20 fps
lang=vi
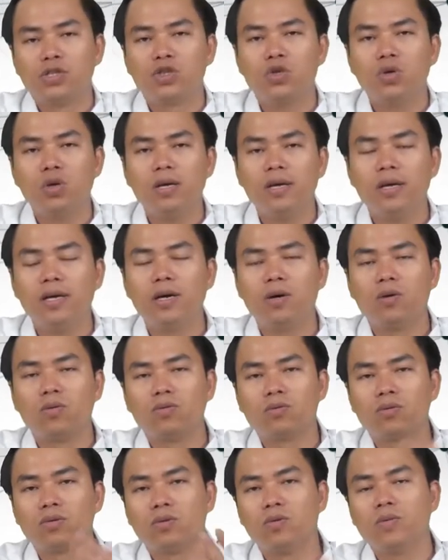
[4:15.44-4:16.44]
thương
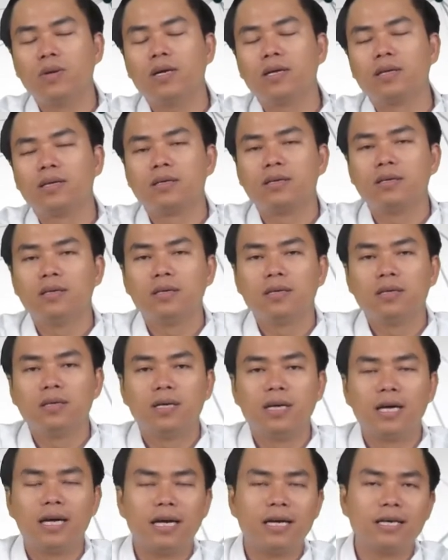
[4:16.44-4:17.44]
hiệu đúng không ạ
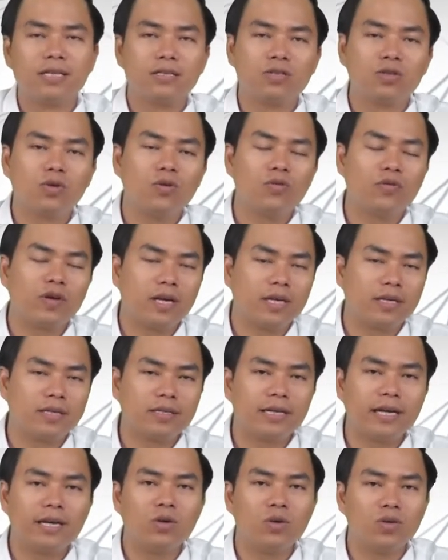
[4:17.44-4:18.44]
à, tôi phải
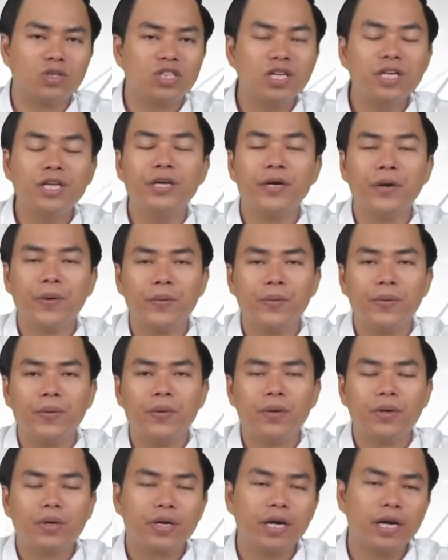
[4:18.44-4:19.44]
thay đổi rất nhiều
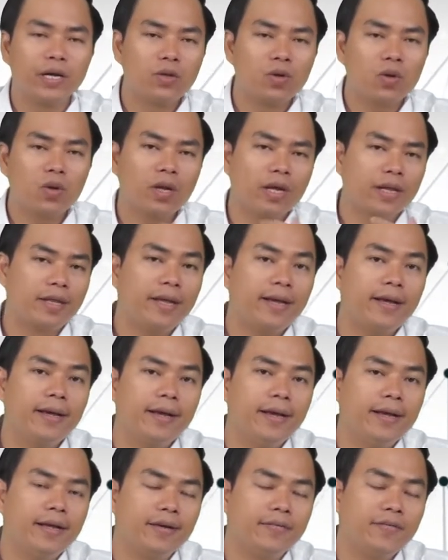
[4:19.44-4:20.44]
để tôi có thể thích
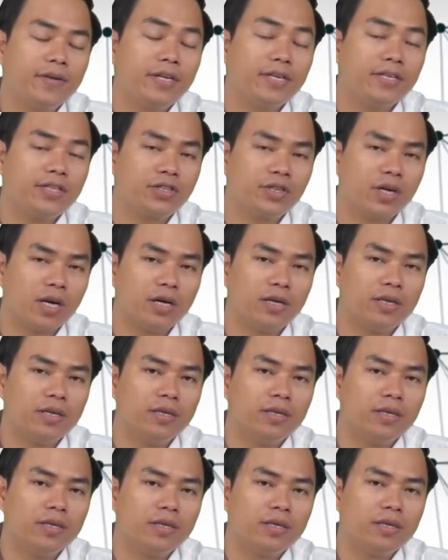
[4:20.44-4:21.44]
nghi được với thị trường
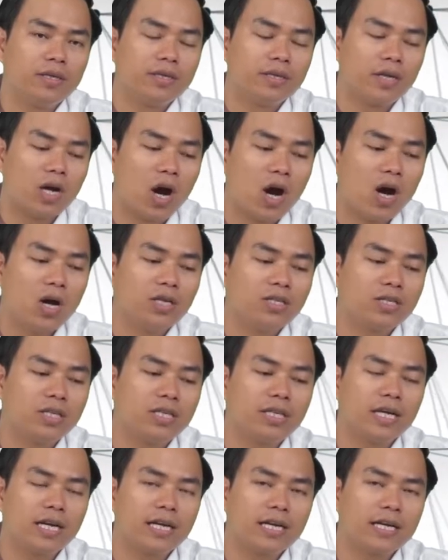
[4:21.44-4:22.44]
đó
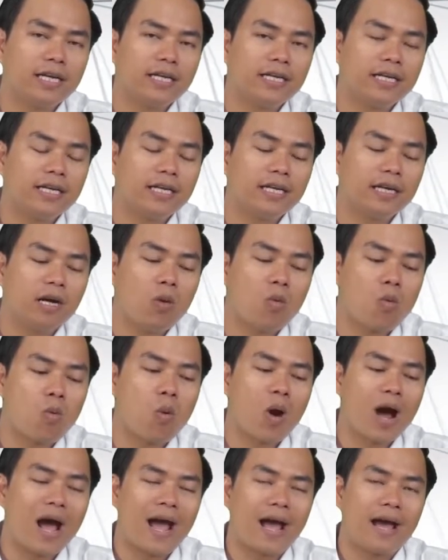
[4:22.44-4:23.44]
chính là cái cái hậu
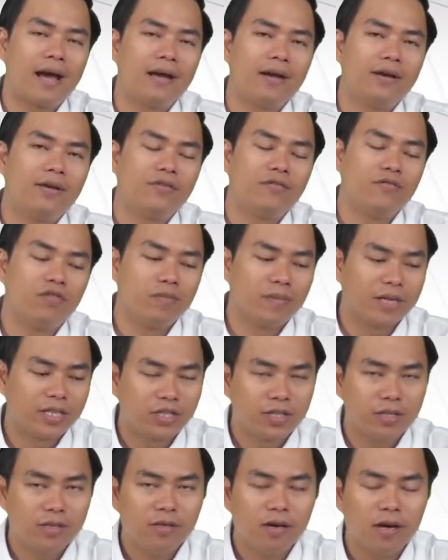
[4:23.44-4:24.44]
quả về mặt
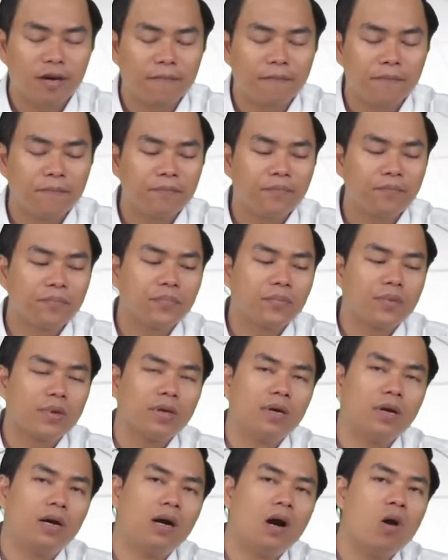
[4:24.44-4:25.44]
chiến lược
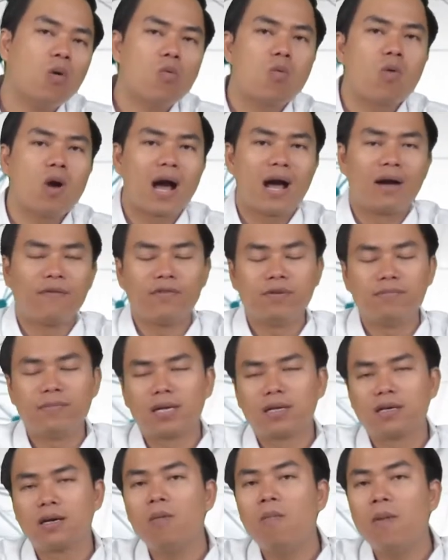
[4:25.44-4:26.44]
à, hậu quả về
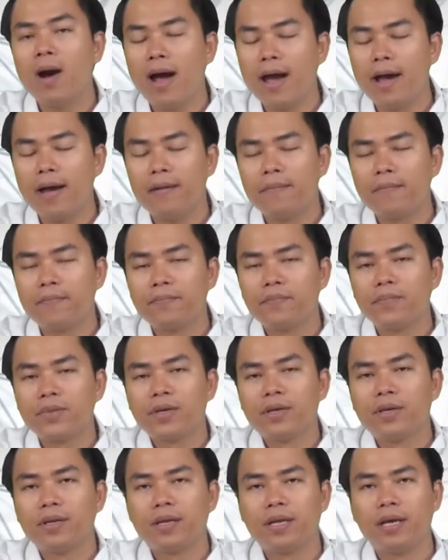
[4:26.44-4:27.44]
mặt công nghệ
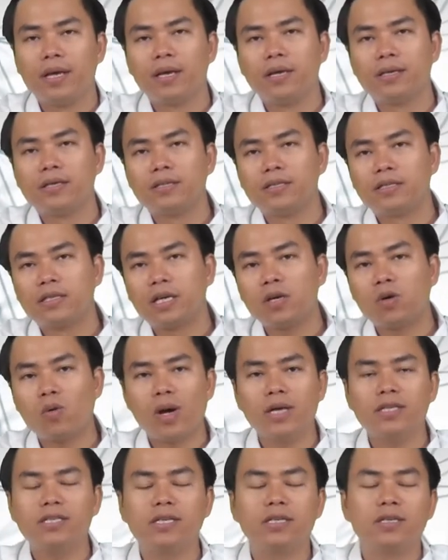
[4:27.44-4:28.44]
thì cái
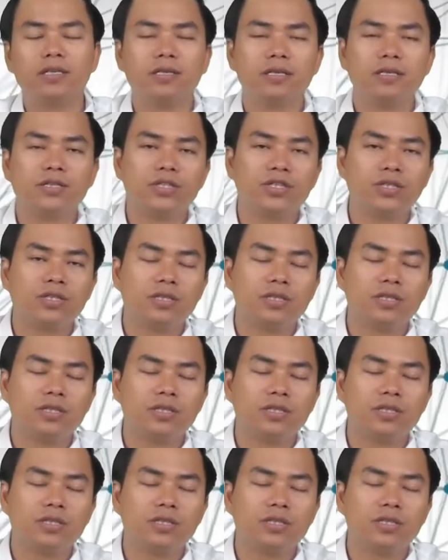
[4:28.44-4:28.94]
quá trình